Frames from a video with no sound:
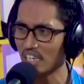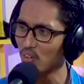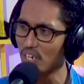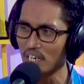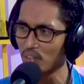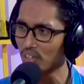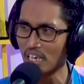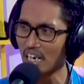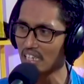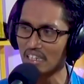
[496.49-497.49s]
ini lagu dangdut
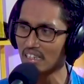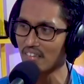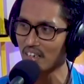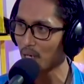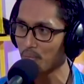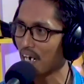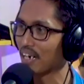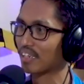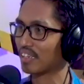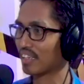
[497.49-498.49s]
karakternya Sela
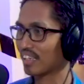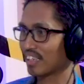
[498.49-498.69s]
banget nih.